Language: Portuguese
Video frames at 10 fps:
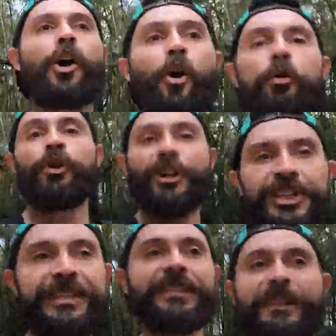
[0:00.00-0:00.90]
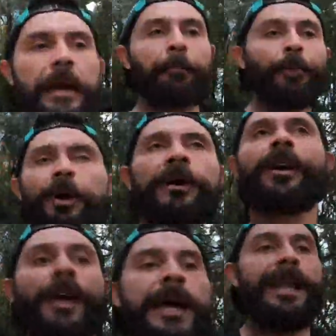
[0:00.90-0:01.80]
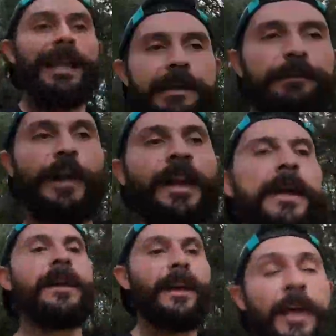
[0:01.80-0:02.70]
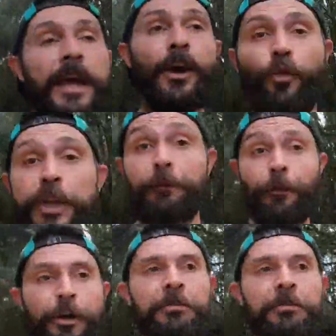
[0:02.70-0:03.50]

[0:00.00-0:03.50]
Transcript: ou X tempo livre, o que for